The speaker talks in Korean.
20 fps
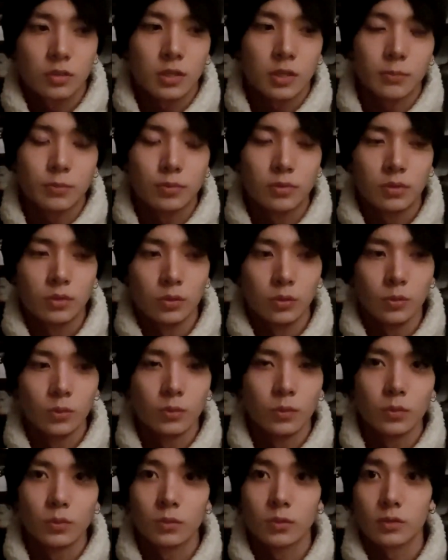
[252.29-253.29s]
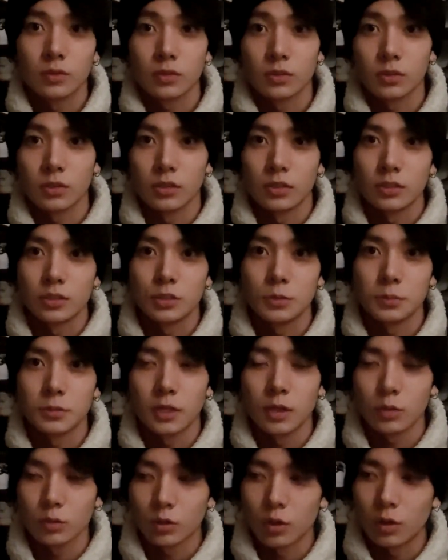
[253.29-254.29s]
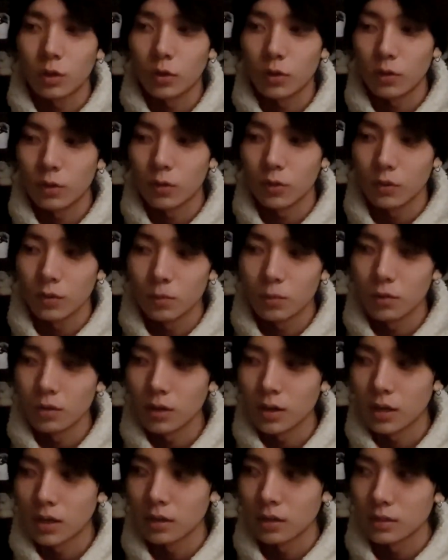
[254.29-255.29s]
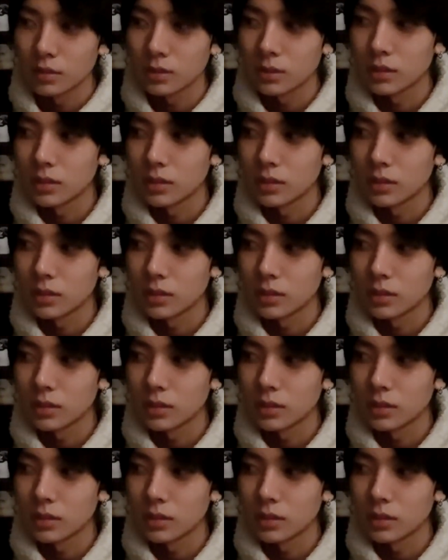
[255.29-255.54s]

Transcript: 앞으로도 더 열심히 하고 더 뭔가